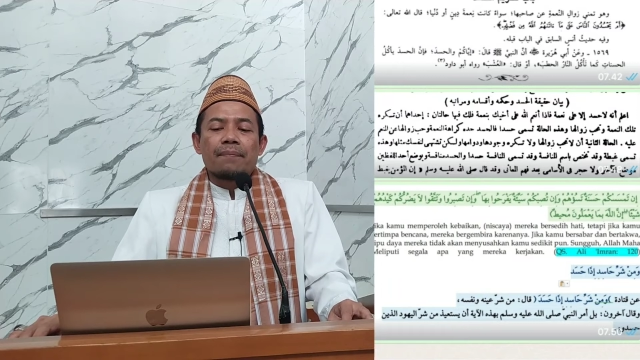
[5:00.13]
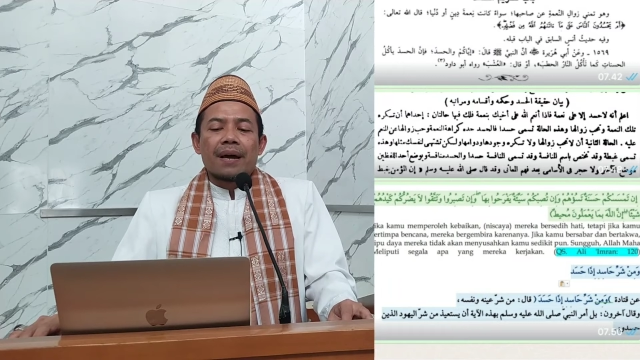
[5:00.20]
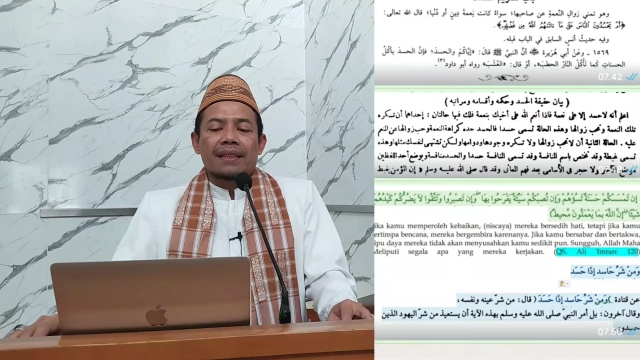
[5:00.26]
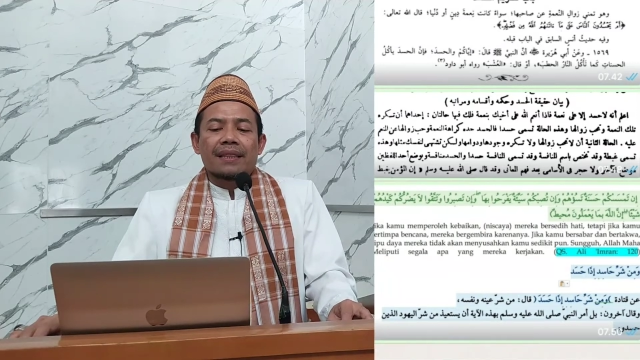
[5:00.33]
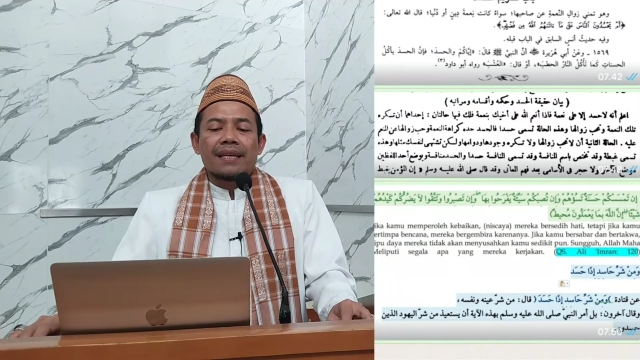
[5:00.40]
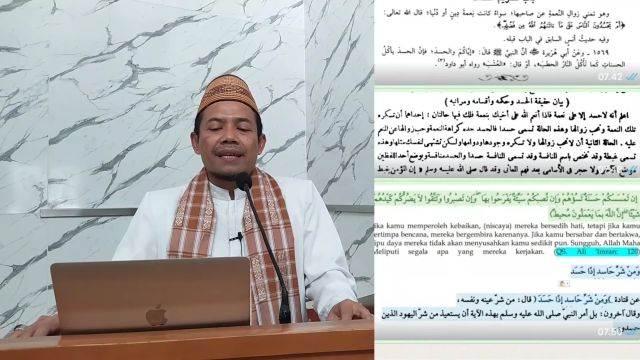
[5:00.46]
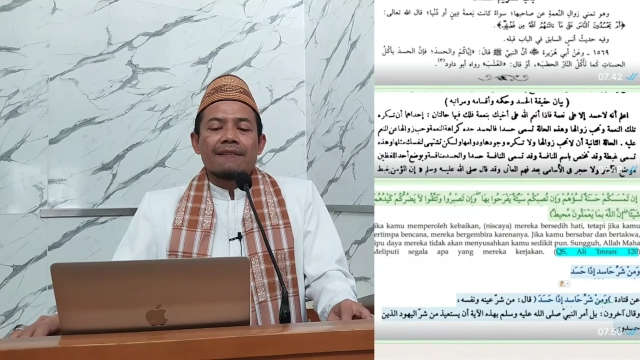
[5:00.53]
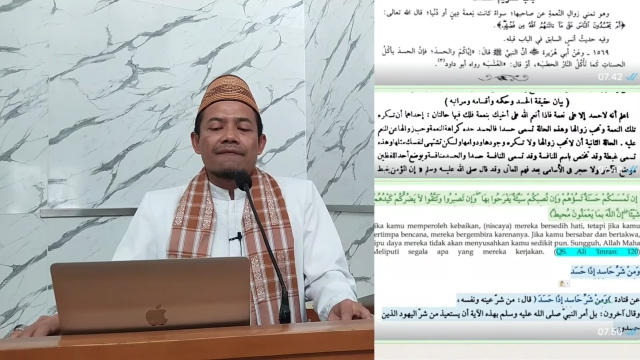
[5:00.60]

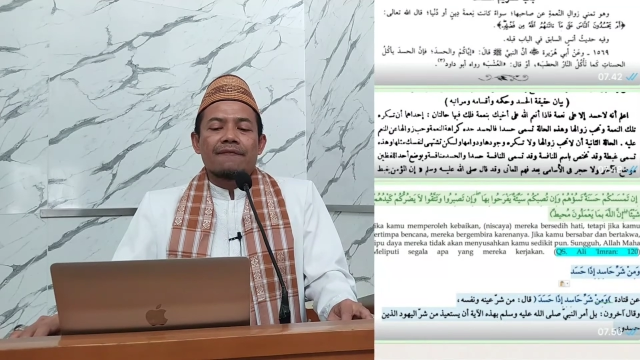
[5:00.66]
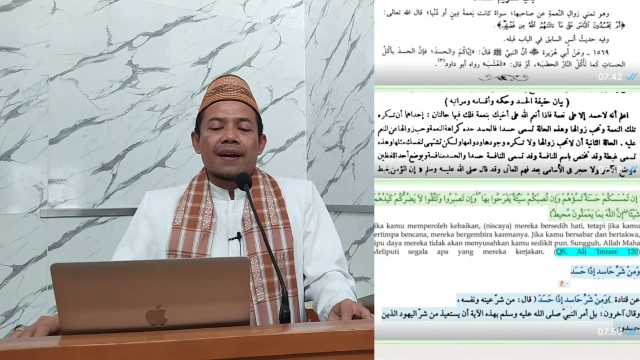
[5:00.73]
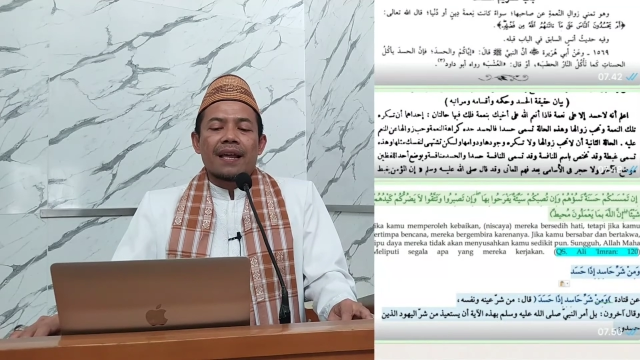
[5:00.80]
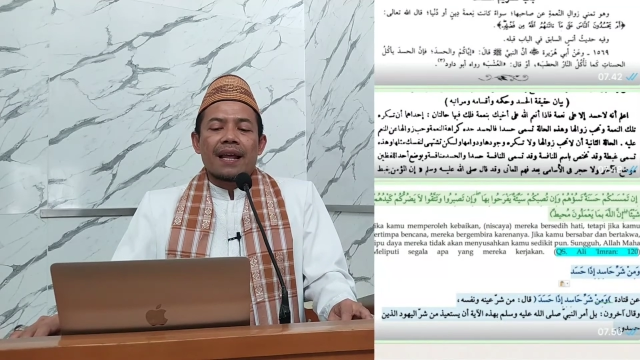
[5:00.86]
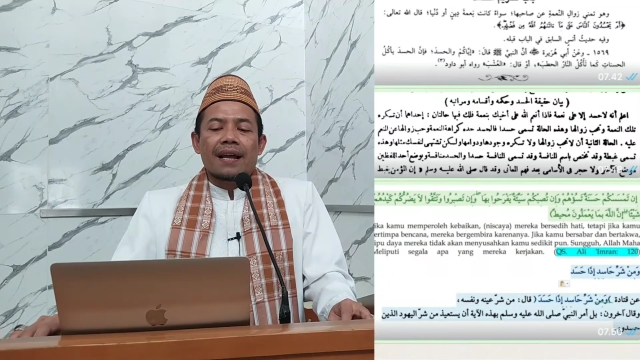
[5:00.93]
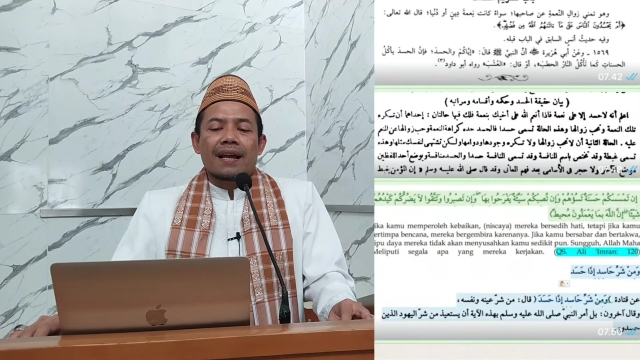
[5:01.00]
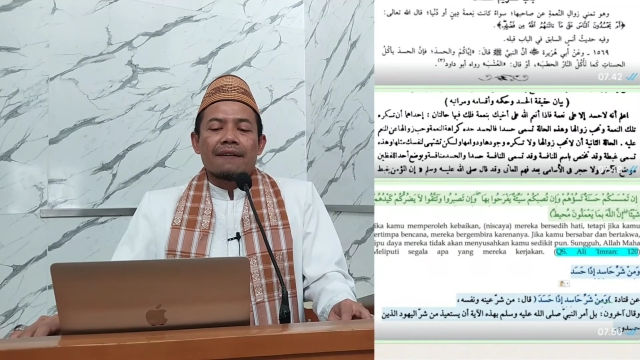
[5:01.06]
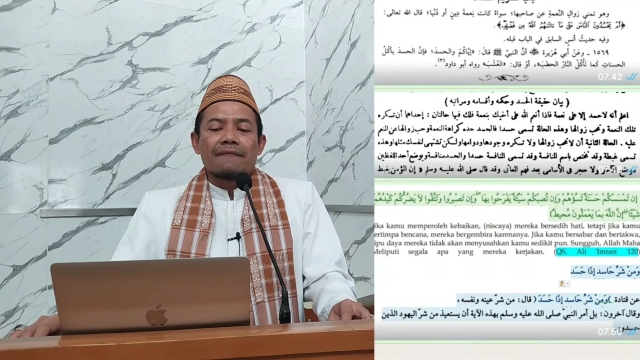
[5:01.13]
nikmatin
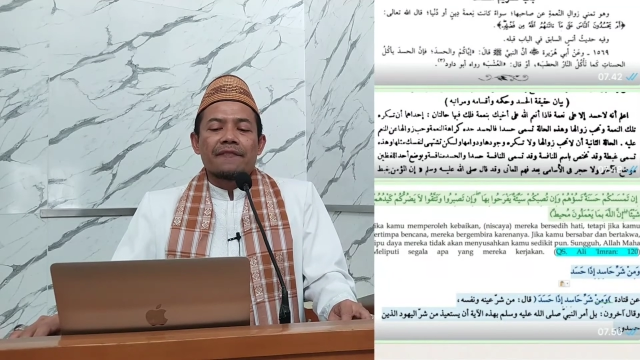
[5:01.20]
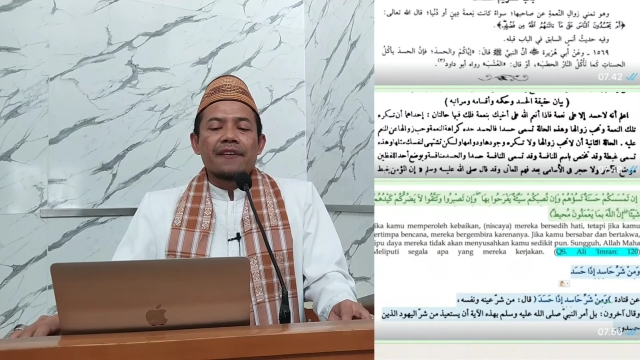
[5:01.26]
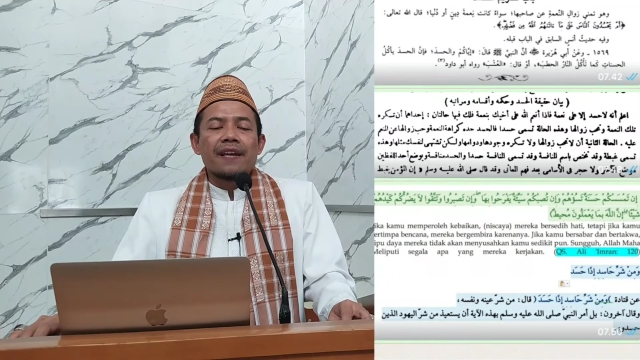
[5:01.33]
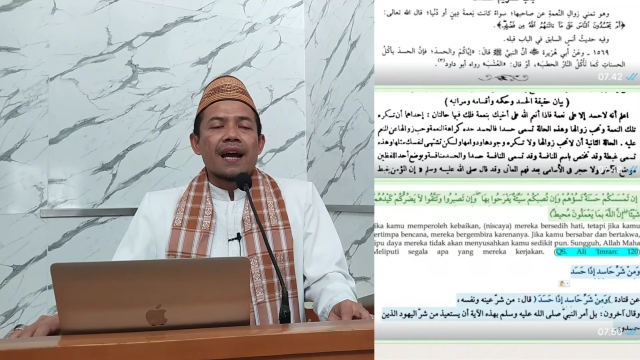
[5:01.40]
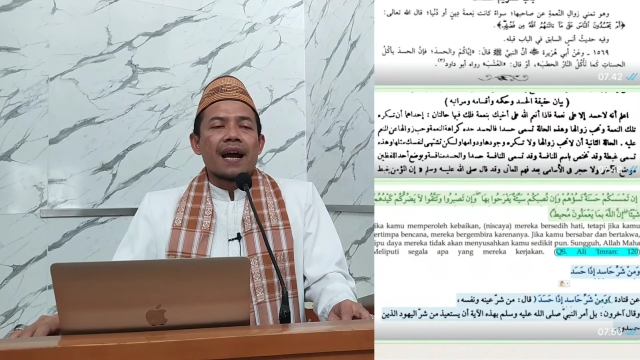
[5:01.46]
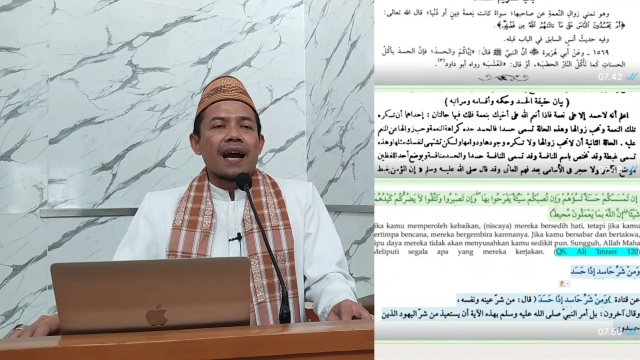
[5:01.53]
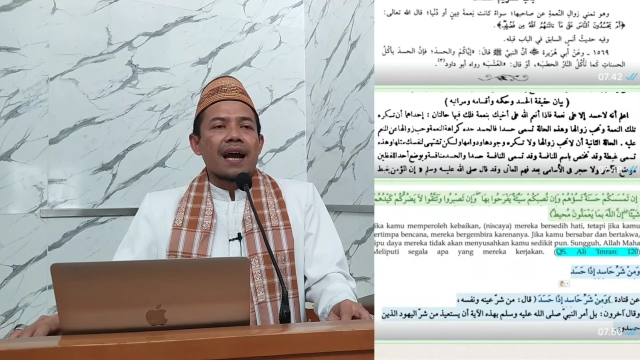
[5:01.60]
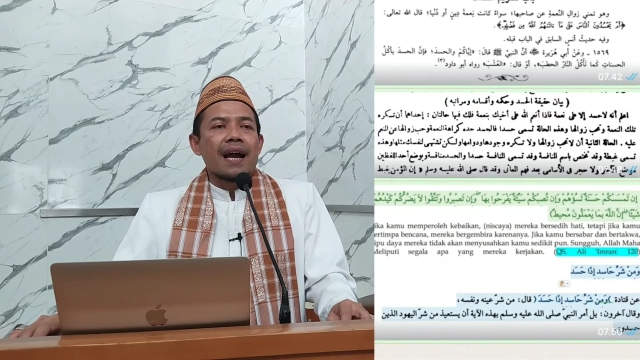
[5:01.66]
falaka
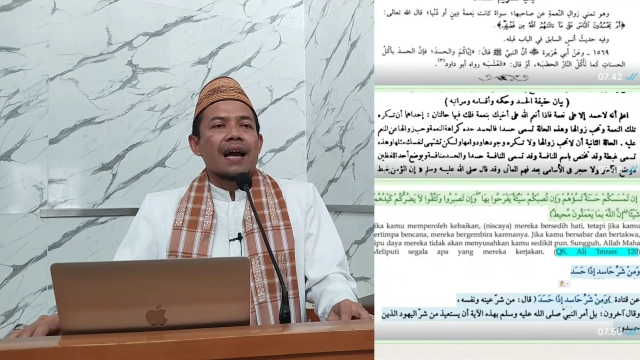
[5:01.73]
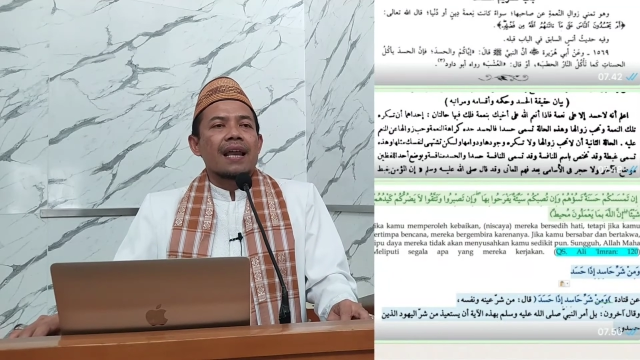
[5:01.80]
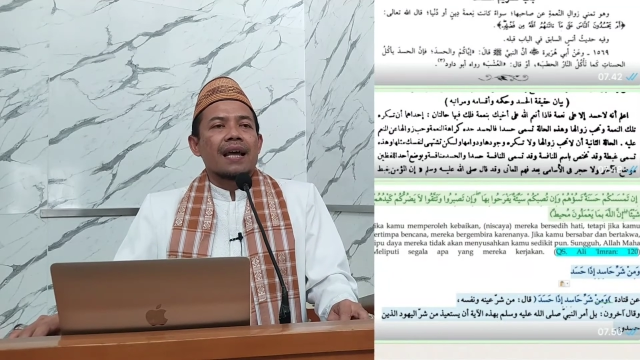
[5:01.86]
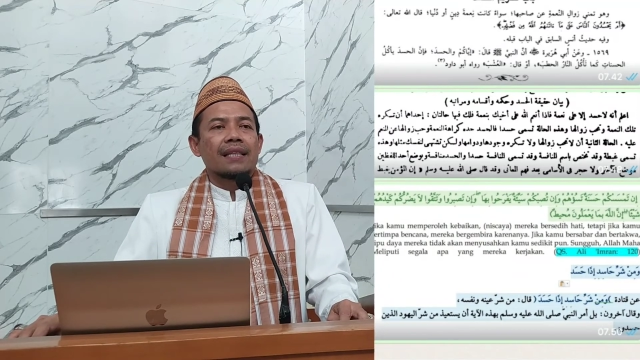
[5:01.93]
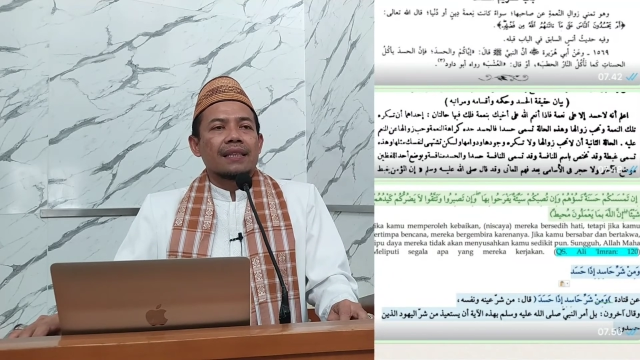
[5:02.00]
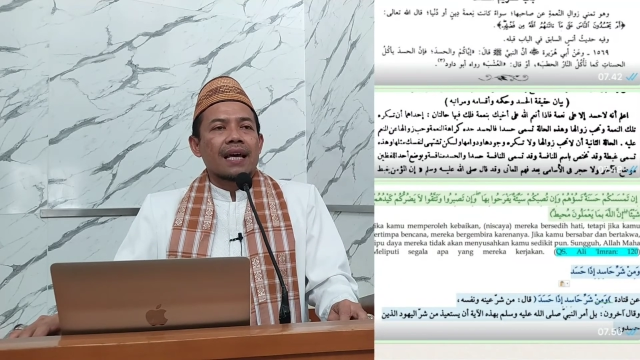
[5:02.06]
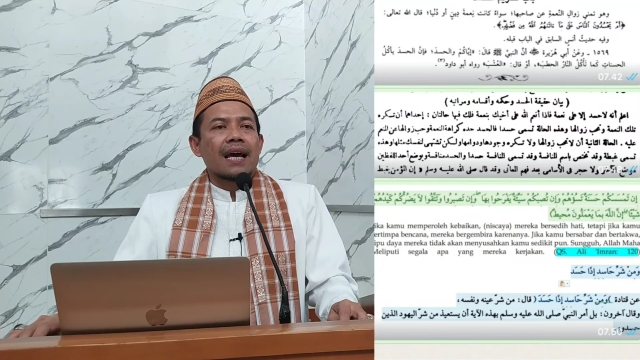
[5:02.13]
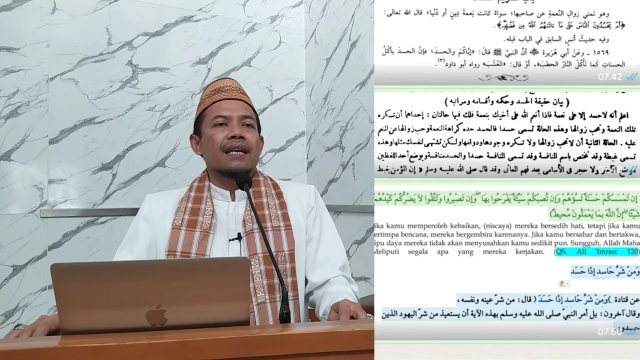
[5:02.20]
fiha
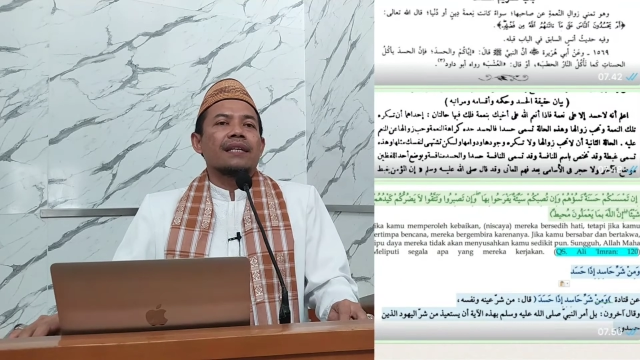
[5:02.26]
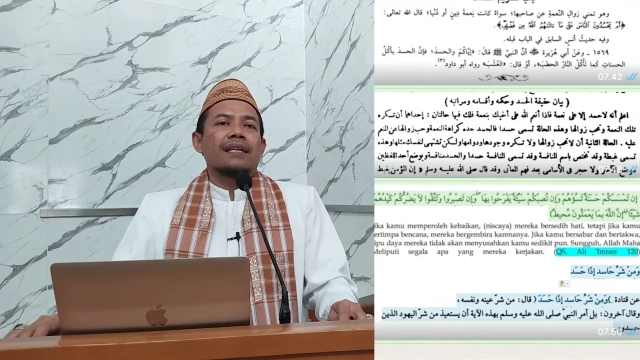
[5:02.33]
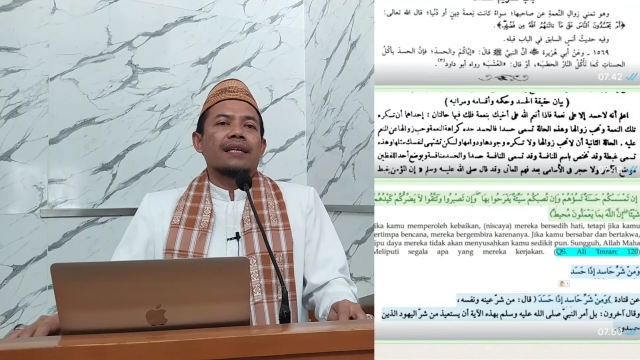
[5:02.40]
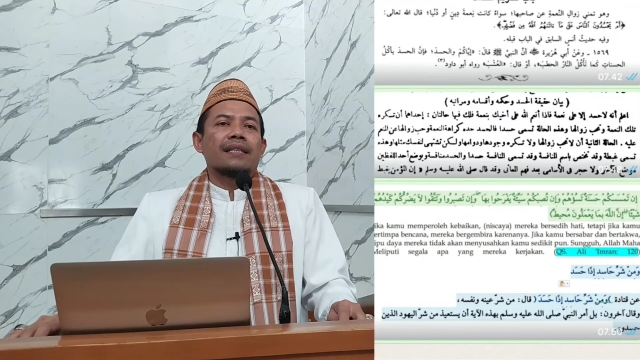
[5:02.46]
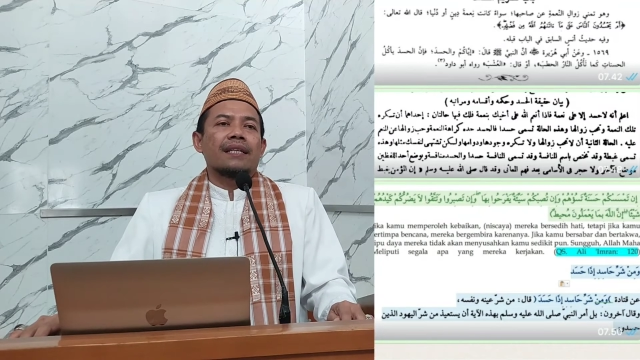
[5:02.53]
halatani.